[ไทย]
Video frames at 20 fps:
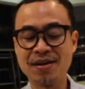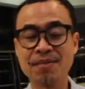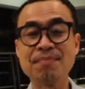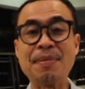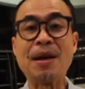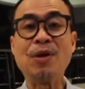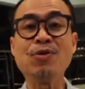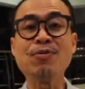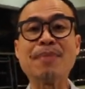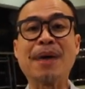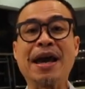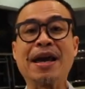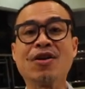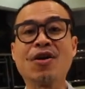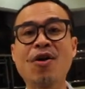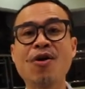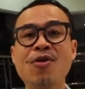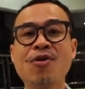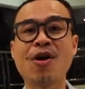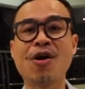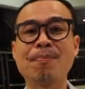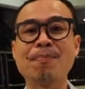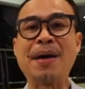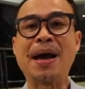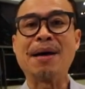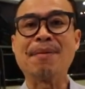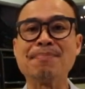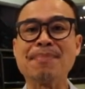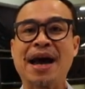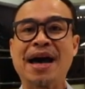เป็นรุ่นใหม่เนาะออกแบ
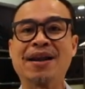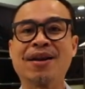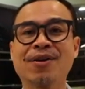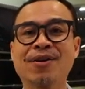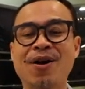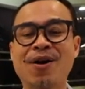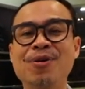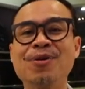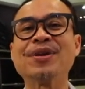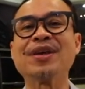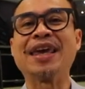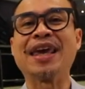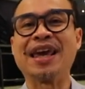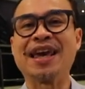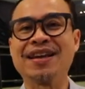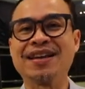บมาแล้วก็โอเค